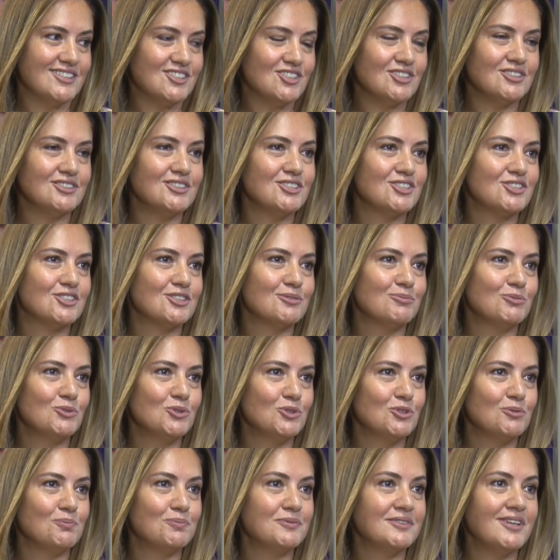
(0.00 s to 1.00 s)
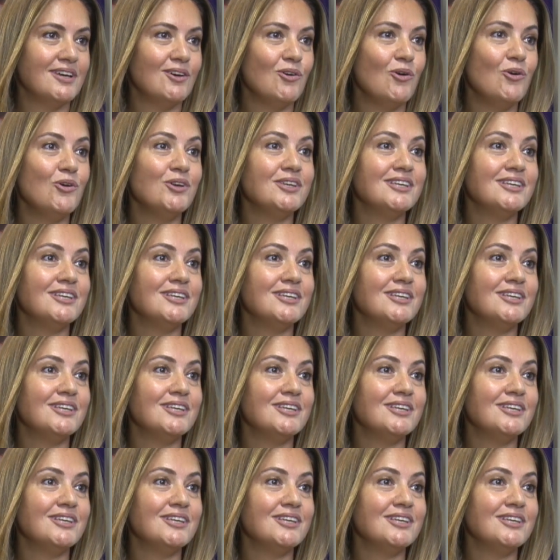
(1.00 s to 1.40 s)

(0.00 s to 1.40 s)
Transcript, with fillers: çalıştığım grupta ön